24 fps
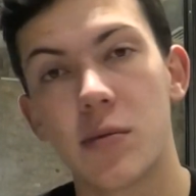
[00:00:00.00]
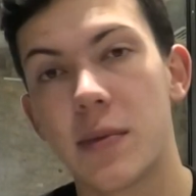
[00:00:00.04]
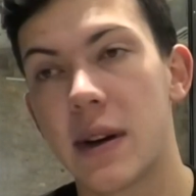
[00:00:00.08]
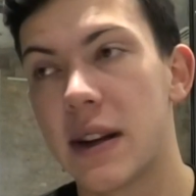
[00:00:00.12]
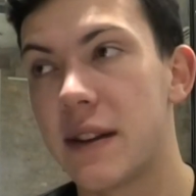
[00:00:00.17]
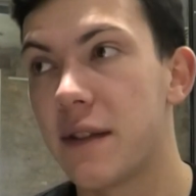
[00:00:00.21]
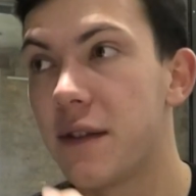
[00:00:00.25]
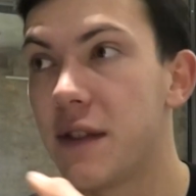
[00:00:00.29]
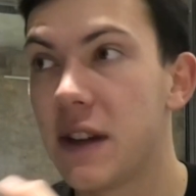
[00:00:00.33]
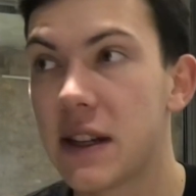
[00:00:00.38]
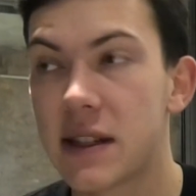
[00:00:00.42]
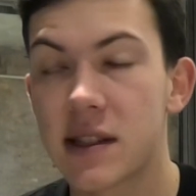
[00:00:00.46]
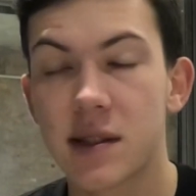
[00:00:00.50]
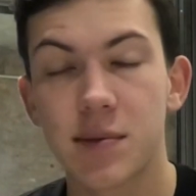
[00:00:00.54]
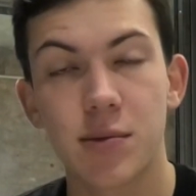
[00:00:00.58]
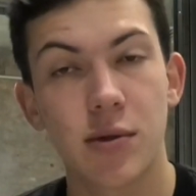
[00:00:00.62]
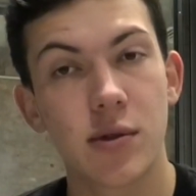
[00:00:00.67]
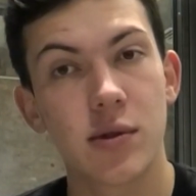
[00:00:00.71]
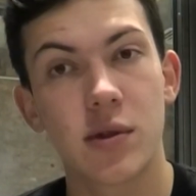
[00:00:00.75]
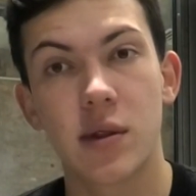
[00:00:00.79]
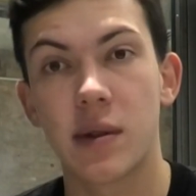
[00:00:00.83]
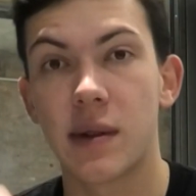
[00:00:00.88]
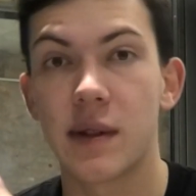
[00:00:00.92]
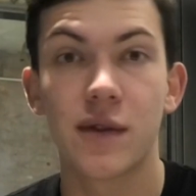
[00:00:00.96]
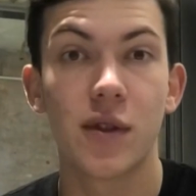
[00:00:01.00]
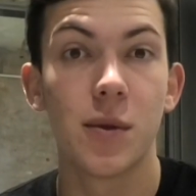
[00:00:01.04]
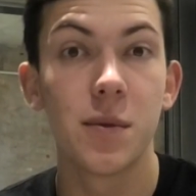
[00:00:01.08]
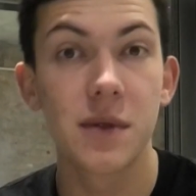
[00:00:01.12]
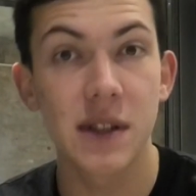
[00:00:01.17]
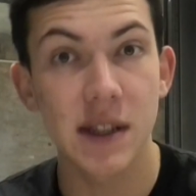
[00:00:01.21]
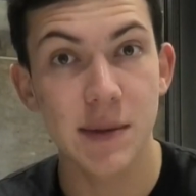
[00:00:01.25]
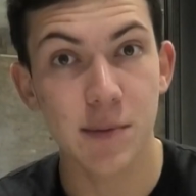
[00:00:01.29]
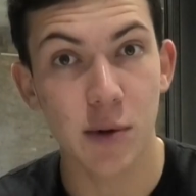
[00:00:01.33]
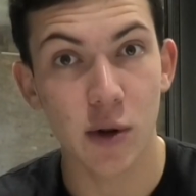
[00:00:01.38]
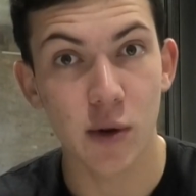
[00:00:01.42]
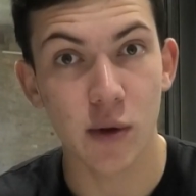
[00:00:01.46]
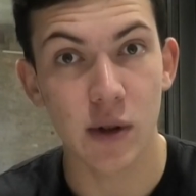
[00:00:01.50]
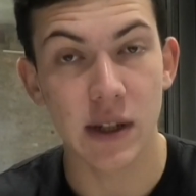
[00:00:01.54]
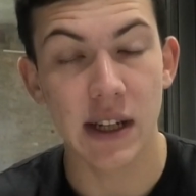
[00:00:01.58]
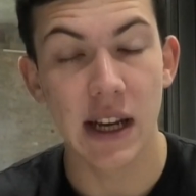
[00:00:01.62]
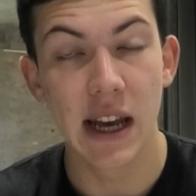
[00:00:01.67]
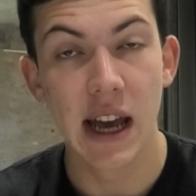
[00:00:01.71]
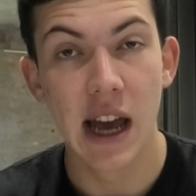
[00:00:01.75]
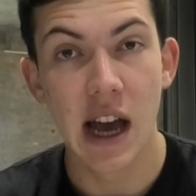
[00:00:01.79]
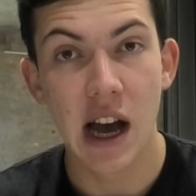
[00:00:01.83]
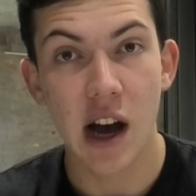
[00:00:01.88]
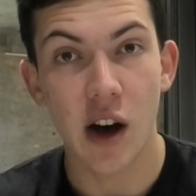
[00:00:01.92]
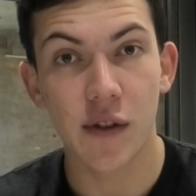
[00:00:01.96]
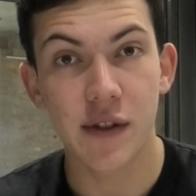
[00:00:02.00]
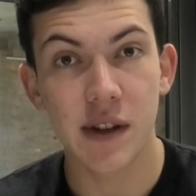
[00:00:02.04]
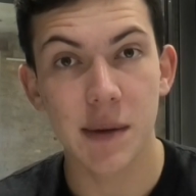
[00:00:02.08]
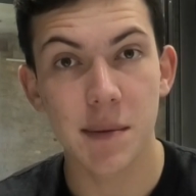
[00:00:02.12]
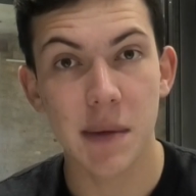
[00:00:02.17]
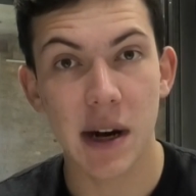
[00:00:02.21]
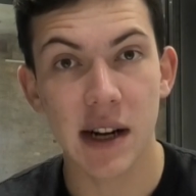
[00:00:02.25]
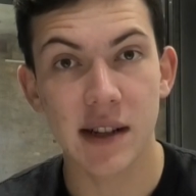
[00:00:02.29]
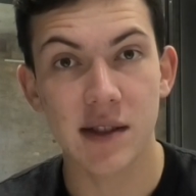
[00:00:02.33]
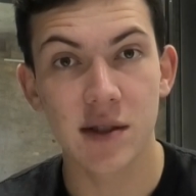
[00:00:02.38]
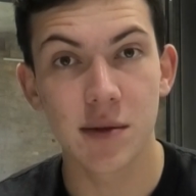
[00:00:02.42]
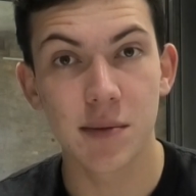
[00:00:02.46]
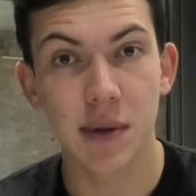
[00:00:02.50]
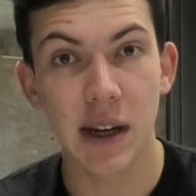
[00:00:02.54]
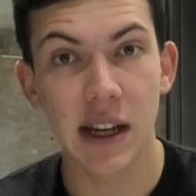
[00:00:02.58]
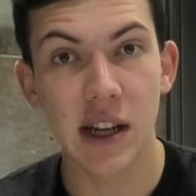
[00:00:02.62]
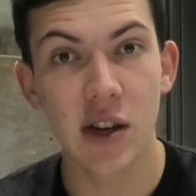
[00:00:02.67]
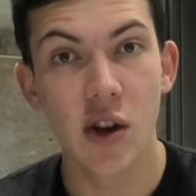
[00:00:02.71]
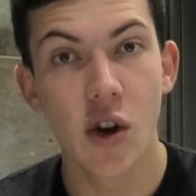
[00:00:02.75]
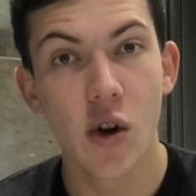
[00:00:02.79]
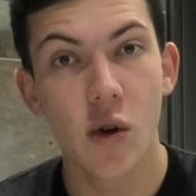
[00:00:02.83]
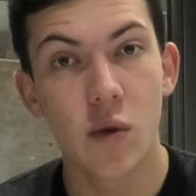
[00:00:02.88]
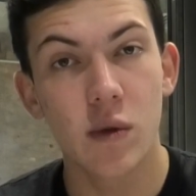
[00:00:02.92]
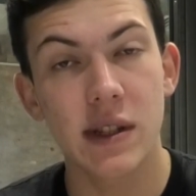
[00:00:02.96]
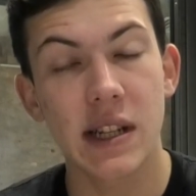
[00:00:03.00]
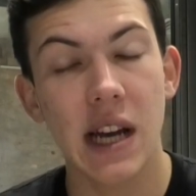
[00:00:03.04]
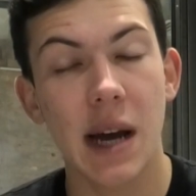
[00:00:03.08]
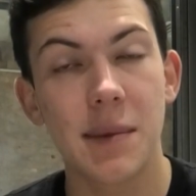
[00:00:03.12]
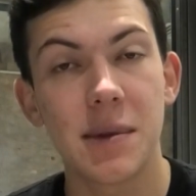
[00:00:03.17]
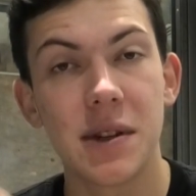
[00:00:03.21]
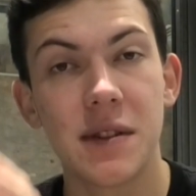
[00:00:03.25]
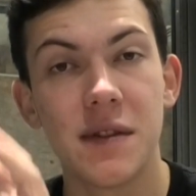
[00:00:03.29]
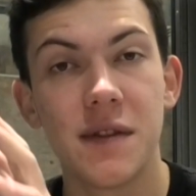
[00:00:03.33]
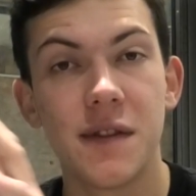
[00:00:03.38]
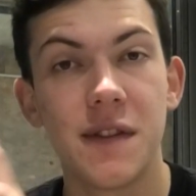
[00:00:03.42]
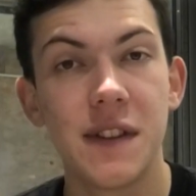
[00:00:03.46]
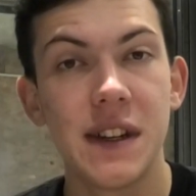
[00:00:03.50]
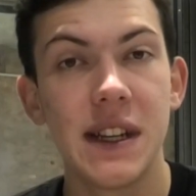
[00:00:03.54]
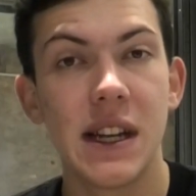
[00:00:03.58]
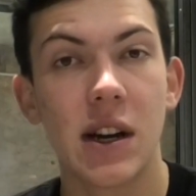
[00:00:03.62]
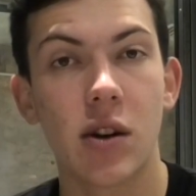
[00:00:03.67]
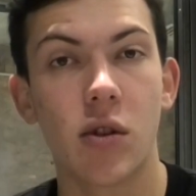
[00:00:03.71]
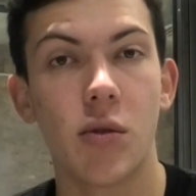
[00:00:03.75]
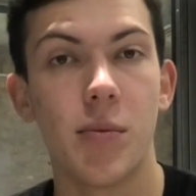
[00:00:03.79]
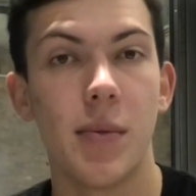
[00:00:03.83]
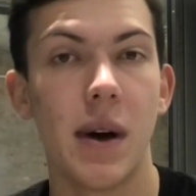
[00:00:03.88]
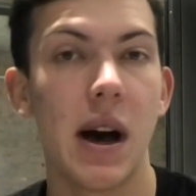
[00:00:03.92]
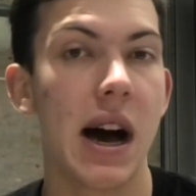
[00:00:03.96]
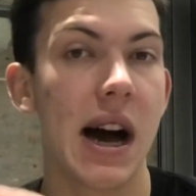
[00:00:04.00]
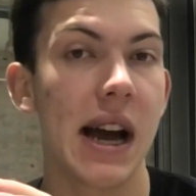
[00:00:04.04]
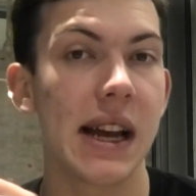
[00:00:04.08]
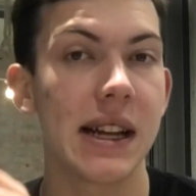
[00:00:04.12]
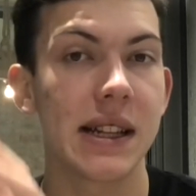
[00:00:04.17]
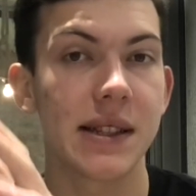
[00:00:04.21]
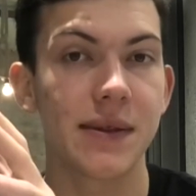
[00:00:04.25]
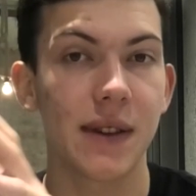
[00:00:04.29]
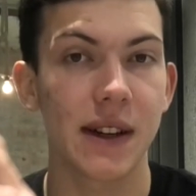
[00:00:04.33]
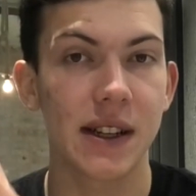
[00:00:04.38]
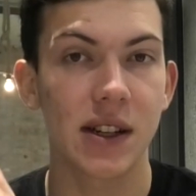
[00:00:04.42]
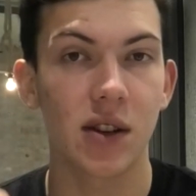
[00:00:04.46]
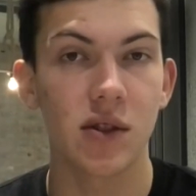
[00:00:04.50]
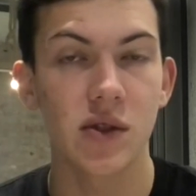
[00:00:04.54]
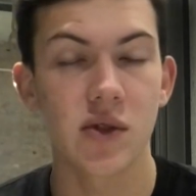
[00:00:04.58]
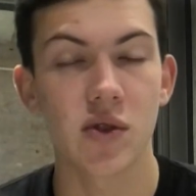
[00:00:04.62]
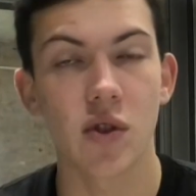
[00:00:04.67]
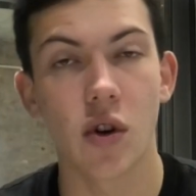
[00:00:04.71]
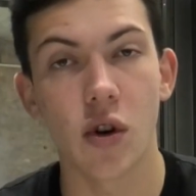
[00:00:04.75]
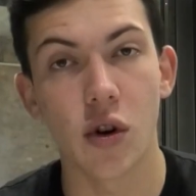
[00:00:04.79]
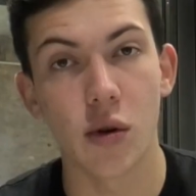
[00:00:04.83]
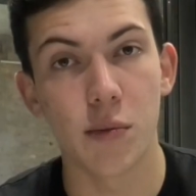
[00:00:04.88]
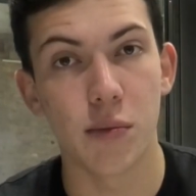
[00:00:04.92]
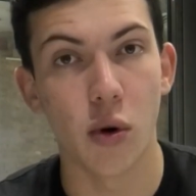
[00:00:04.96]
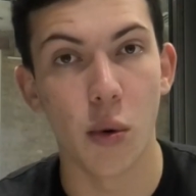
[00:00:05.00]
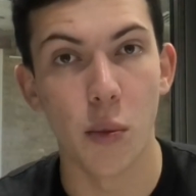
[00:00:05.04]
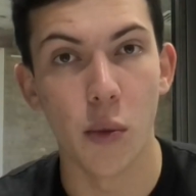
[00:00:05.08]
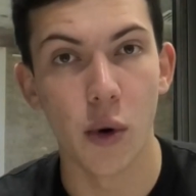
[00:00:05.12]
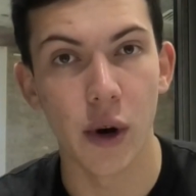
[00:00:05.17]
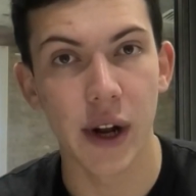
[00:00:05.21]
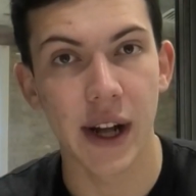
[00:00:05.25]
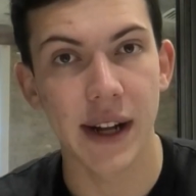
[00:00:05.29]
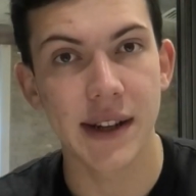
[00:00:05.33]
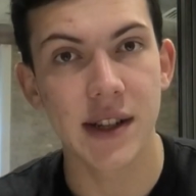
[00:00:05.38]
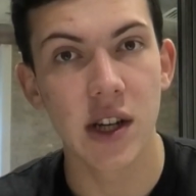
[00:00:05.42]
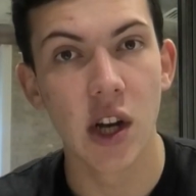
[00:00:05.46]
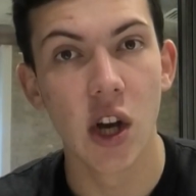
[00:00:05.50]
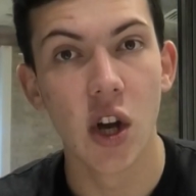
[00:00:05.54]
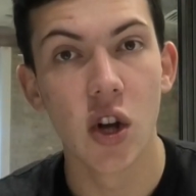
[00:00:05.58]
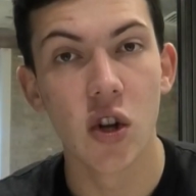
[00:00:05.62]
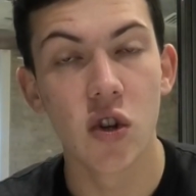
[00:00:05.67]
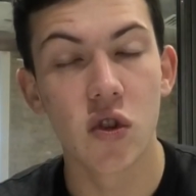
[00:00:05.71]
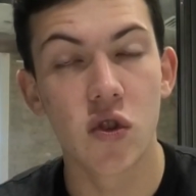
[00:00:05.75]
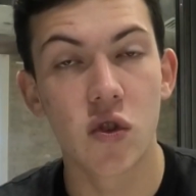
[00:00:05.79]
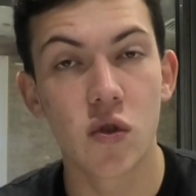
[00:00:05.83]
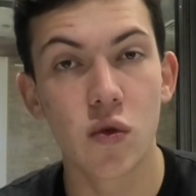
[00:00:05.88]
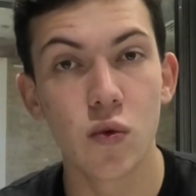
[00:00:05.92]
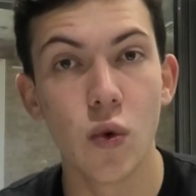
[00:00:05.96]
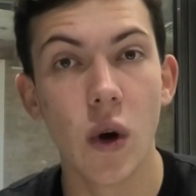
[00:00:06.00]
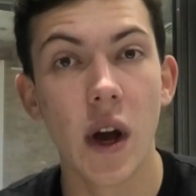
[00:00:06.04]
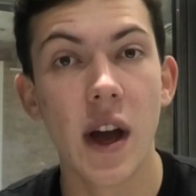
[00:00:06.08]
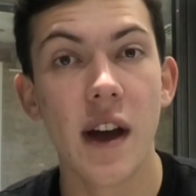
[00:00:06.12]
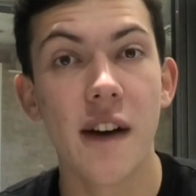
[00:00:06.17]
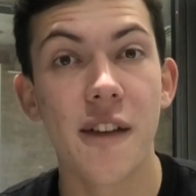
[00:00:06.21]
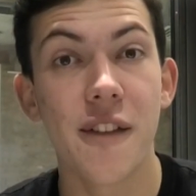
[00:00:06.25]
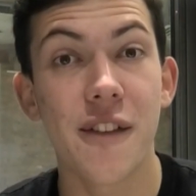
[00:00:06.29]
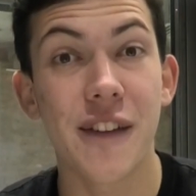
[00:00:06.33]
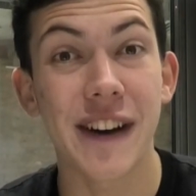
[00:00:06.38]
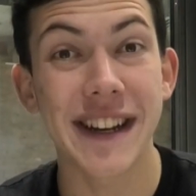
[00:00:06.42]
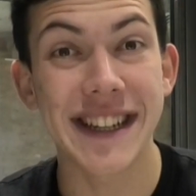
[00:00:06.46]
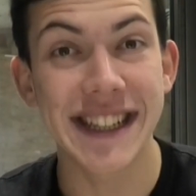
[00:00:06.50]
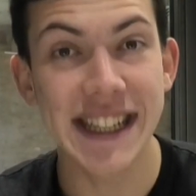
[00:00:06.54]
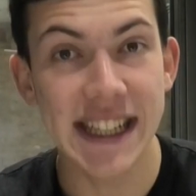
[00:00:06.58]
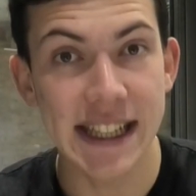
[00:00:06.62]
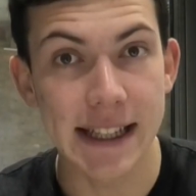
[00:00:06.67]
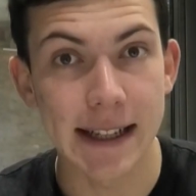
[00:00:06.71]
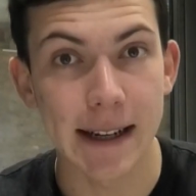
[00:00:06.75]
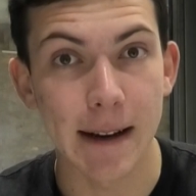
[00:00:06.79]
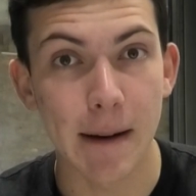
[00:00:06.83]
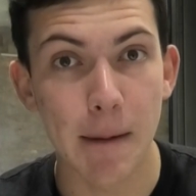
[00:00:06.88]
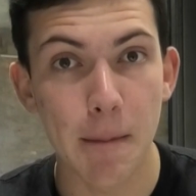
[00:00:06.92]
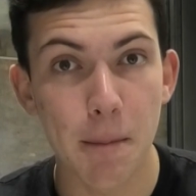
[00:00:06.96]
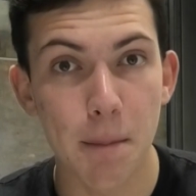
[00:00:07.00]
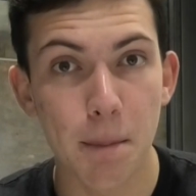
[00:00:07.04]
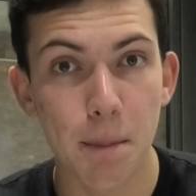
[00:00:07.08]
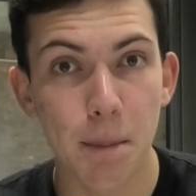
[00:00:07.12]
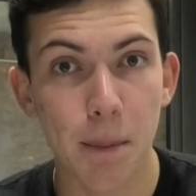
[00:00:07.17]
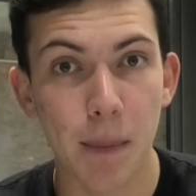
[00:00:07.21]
um mein viertes Produkt oder mein fünftes Produkt auf den Markt zu bringen und damit wiederum 1.000, 2.000 Euro pro Monat zu verdienen.